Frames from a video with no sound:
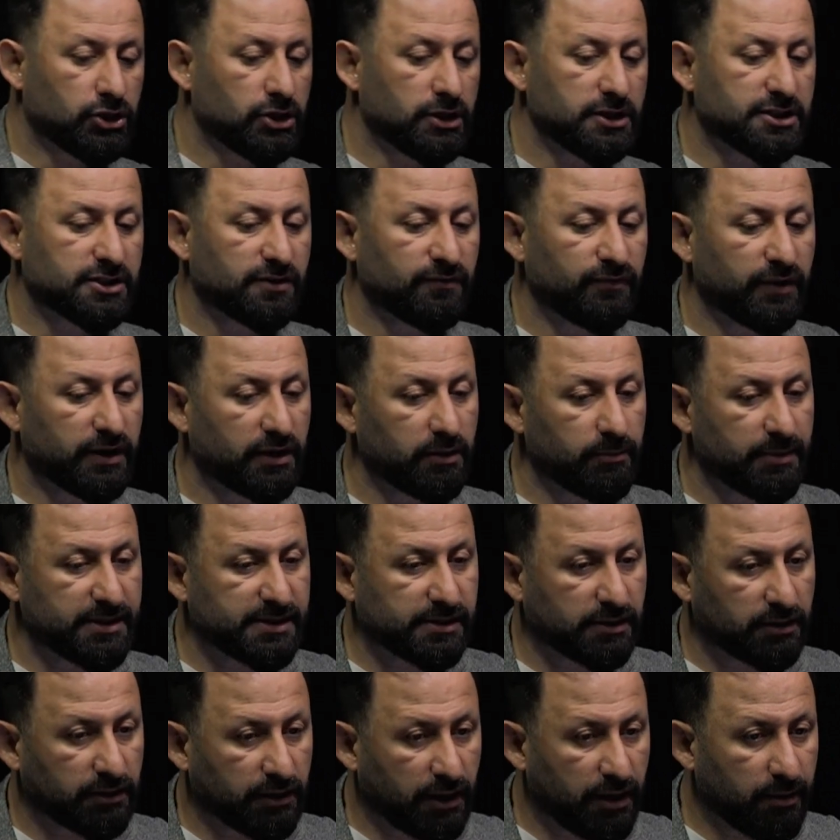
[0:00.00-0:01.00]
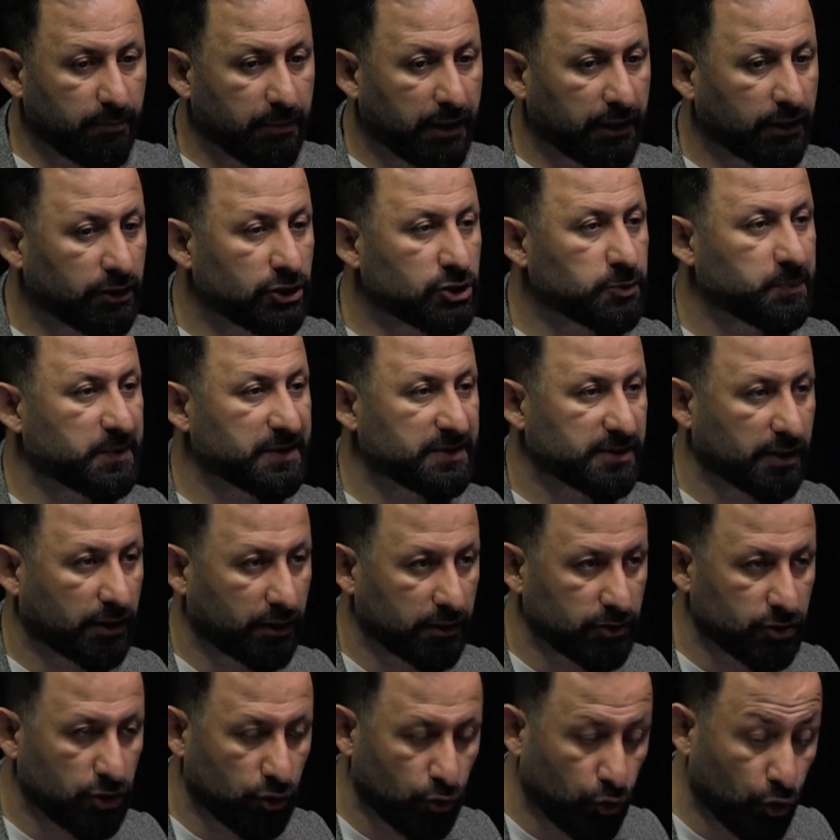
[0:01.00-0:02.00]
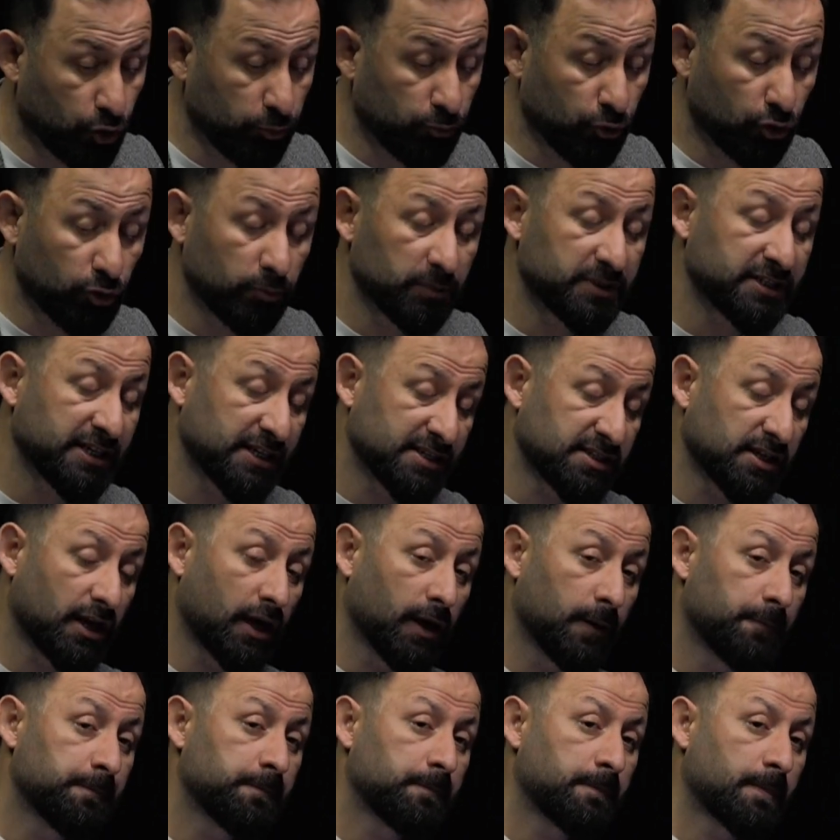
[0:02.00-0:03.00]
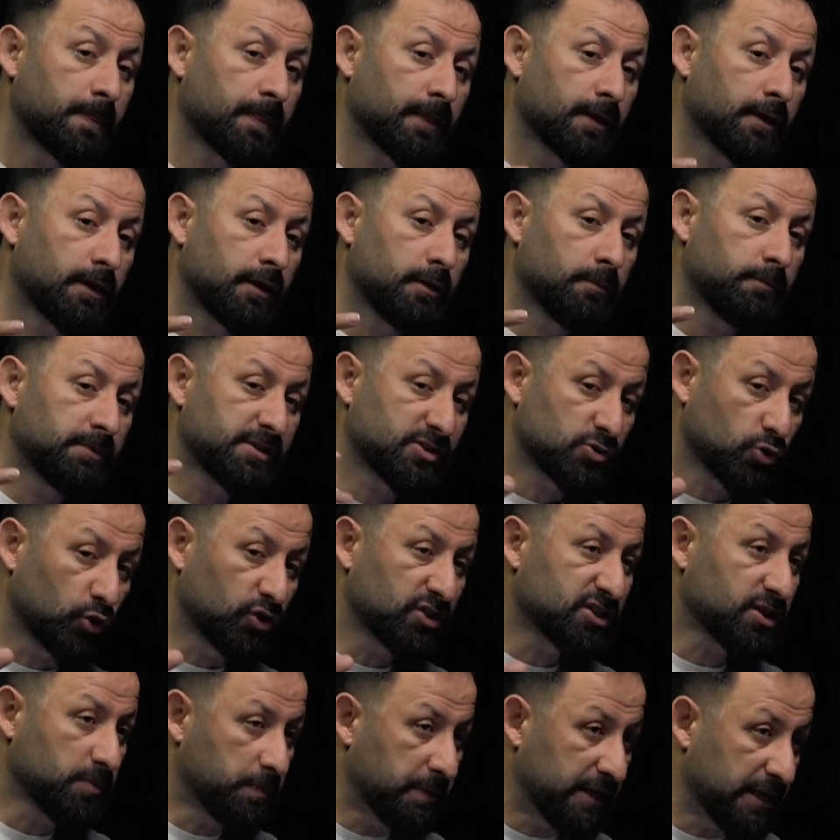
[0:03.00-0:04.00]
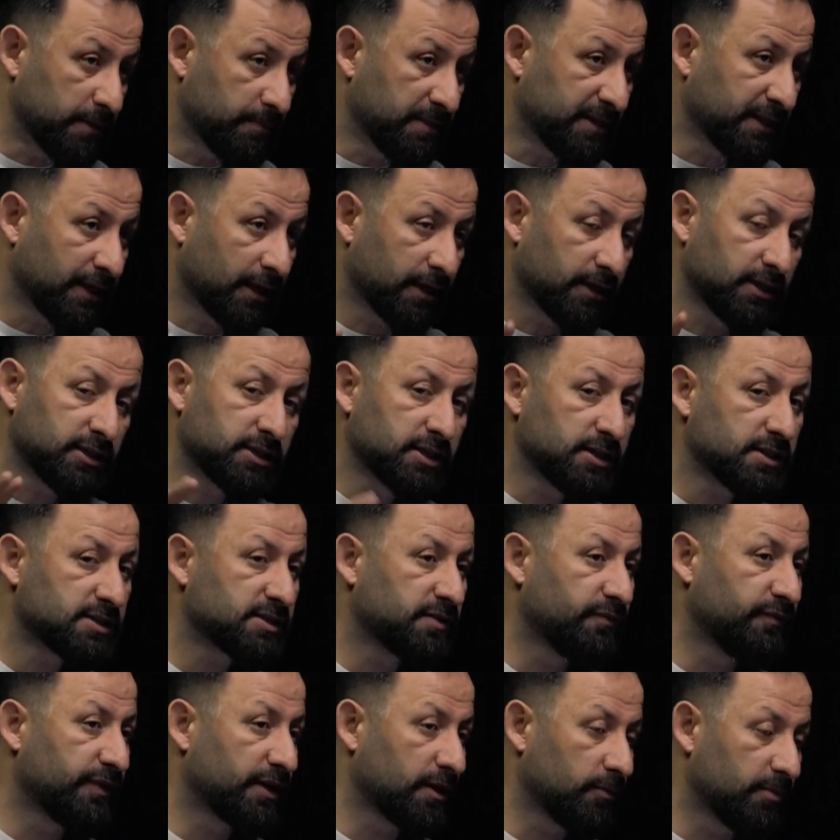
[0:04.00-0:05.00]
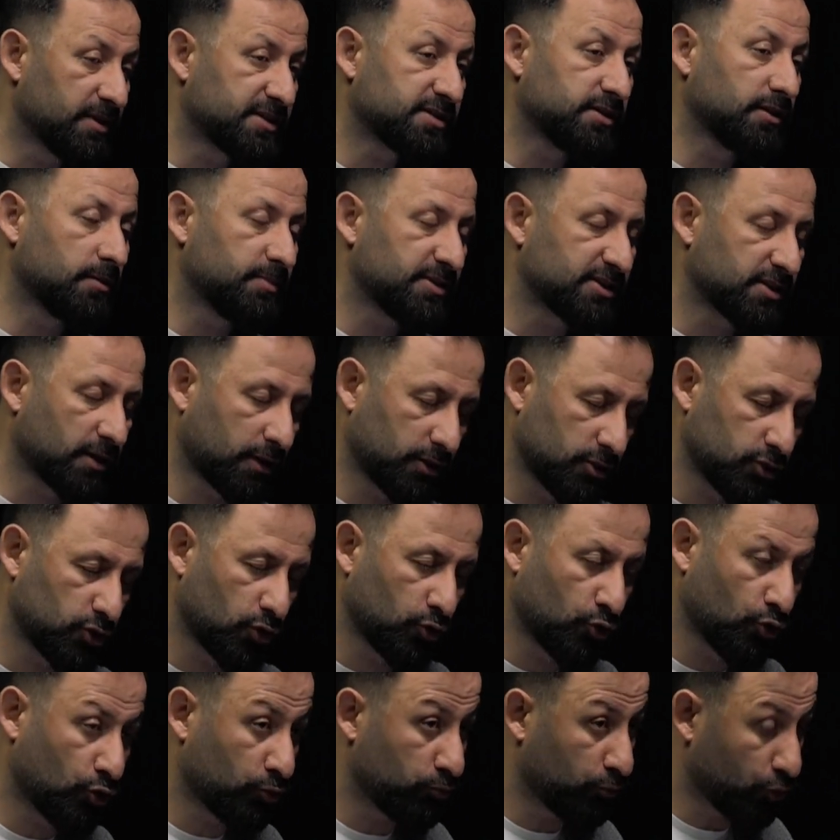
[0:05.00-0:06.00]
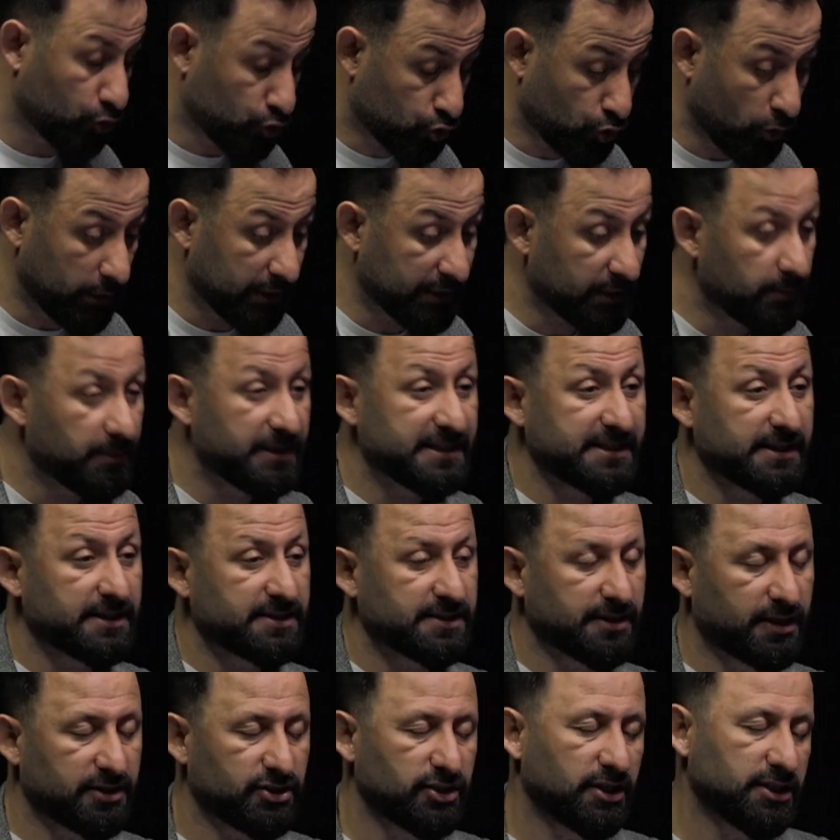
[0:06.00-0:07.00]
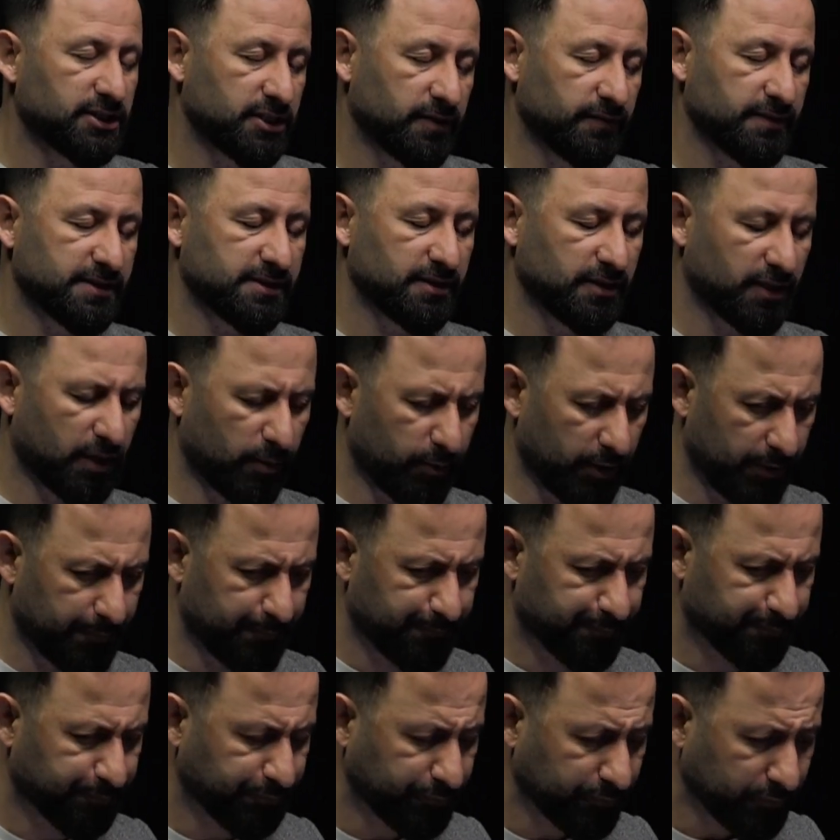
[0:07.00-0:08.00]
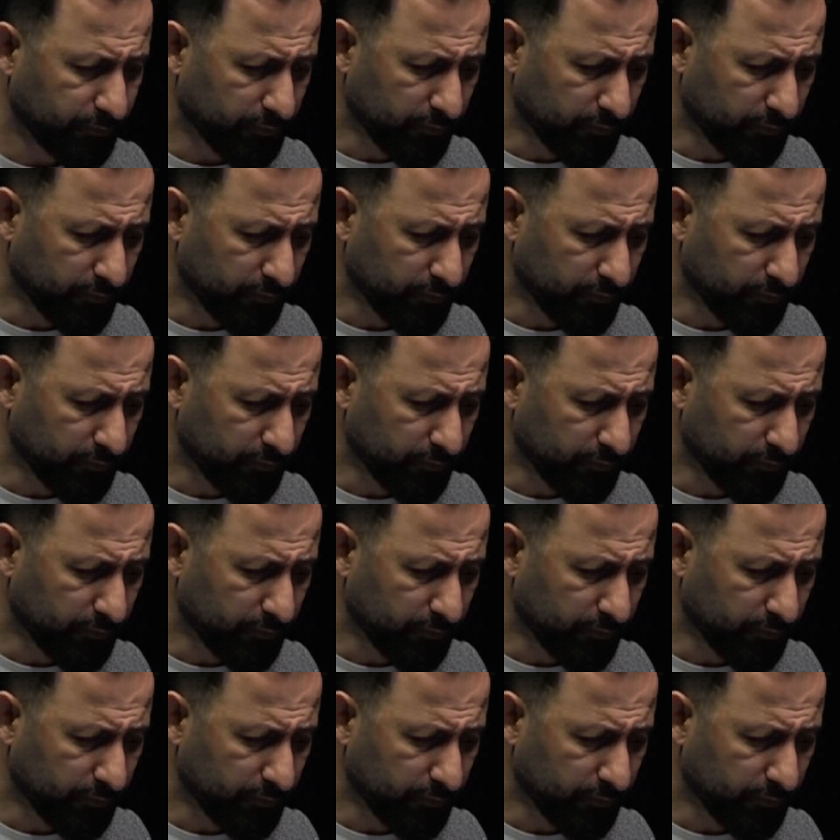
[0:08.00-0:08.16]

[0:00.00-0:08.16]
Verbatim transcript: iki isim verilmesinde ben hiçbir sakınca görmüyorum. Keza psikoloji bilimi de iki isim verilmesinde bir sakınca görmüyor. Söylediğim esaslar çerçevesinde ama.